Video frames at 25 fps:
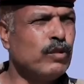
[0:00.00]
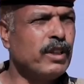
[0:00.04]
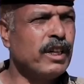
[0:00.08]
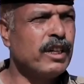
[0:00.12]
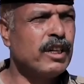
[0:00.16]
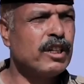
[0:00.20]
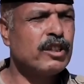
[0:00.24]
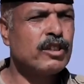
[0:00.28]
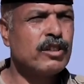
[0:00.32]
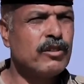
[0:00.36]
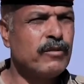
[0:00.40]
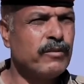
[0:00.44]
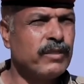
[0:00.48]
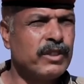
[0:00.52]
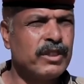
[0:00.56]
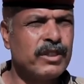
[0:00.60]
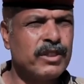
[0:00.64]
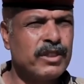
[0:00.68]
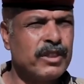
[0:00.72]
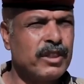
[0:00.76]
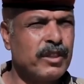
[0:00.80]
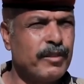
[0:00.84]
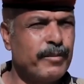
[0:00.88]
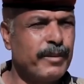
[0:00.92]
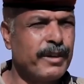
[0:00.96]
جهودنا سوف
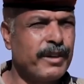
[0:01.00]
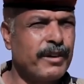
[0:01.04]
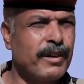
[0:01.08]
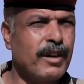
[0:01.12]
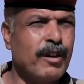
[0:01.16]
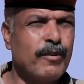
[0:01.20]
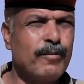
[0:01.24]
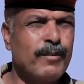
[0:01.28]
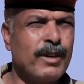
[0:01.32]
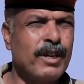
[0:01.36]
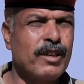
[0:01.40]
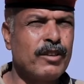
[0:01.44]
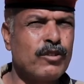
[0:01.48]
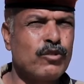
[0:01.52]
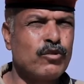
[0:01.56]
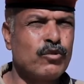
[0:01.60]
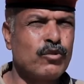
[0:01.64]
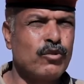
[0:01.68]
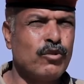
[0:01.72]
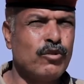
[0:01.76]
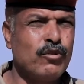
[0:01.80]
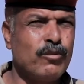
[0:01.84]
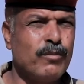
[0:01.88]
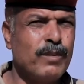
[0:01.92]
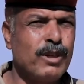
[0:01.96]
تستمر رغم هذه
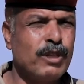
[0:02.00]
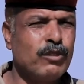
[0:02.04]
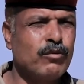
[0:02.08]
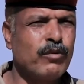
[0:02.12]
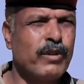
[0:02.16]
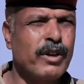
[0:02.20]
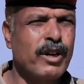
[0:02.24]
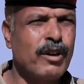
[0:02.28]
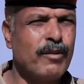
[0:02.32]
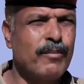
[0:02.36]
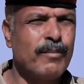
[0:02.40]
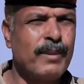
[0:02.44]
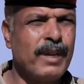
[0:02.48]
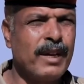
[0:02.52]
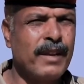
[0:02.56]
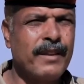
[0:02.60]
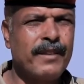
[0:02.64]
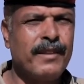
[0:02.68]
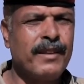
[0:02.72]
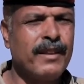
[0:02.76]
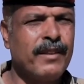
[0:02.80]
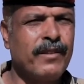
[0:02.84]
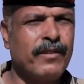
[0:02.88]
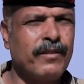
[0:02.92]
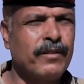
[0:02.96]
الصعوبات ورغم
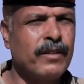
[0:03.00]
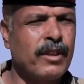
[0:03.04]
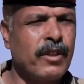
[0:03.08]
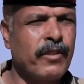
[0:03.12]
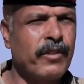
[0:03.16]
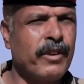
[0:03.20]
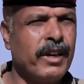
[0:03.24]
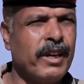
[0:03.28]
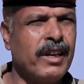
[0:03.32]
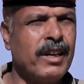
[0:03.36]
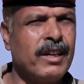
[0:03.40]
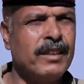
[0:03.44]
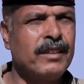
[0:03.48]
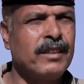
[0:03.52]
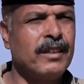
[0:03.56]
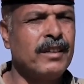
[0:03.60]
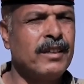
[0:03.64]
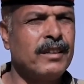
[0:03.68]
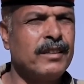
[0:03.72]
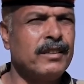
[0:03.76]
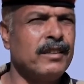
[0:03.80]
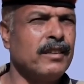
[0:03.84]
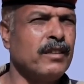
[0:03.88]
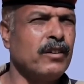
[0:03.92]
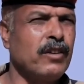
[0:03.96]
هذه التضحيات
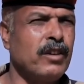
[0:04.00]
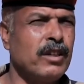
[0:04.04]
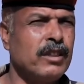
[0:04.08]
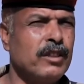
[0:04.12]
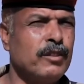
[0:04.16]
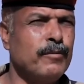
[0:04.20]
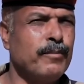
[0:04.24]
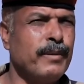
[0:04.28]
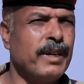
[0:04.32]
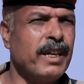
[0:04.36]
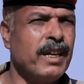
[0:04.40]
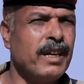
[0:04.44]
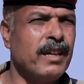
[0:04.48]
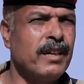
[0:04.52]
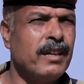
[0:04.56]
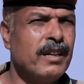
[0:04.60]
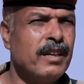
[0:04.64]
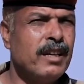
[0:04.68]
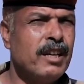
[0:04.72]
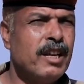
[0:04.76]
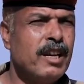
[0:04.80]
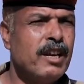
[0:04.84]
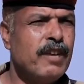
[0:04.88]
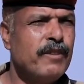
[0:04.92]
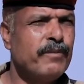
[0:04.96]
التي نقدمها
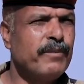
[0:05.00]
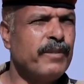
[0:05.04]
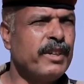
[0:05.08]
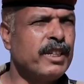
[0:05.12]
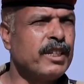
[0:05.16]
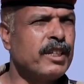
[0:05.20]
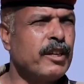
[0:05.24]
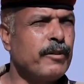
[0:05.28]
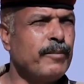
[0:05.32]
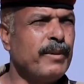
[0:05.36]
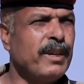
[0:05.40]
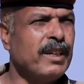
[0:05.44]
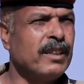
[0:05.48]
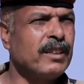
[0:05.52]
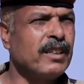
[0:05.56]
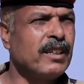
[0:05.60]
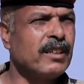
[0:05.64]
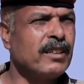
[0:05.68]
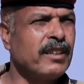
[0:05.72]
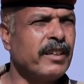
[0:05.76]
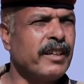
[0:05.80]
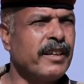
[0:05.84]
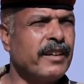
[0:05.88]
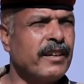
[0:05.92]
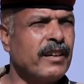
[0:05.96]
في سبيل
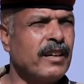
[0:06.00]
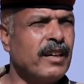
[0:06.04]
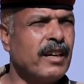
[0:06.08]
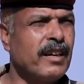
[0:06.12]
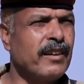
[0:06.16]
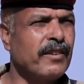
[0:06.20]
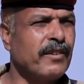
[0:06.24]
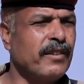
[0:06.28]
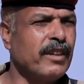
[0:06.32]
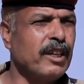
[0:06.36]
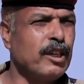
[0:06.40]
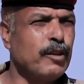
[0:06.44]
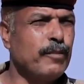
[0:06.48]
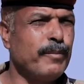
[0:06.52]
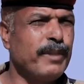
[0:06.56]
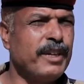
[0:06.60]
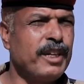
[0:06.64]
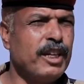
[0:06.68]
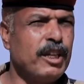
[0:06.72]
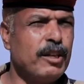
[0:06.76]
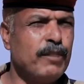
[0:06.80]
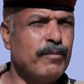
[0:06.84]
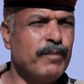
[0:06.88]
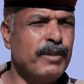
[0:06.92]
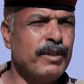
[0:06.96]
تطهير الأرض
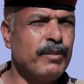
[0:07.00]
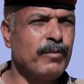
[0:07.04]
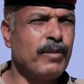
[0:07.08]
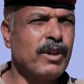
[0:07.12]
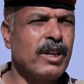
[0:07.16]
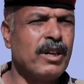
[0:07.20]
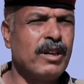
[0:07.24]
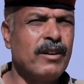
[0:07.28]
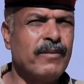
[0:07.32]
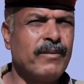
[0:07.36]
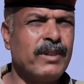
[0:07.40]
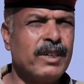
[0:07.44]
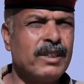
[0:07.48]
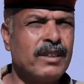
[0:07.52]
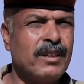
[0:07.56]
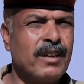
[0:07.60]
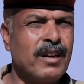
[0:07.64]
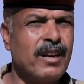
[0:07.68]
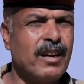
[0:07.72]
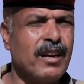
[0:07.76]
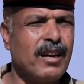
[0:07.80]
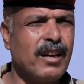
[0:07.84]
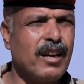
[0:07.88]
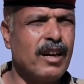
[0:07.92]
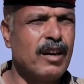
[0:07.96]
اليمنية من مخلفات
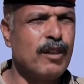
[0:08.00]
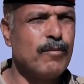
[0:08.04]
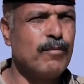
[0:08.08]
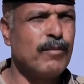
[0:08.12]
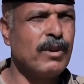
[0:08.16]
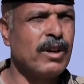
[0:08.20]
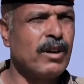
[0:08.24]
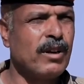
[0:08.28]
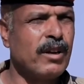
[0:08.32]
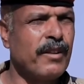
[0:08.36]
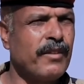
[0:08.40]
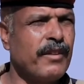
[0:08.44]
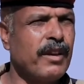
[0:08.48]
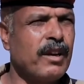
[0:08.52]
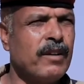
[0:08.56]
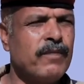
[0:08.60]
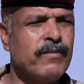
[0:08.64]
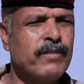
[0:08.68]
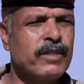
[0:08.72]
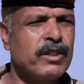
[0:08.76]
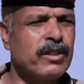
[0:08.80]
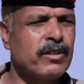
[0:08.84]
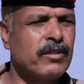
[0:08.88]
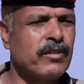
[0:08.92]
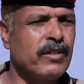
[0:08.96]
الألغام
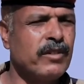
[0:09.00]
والقذائف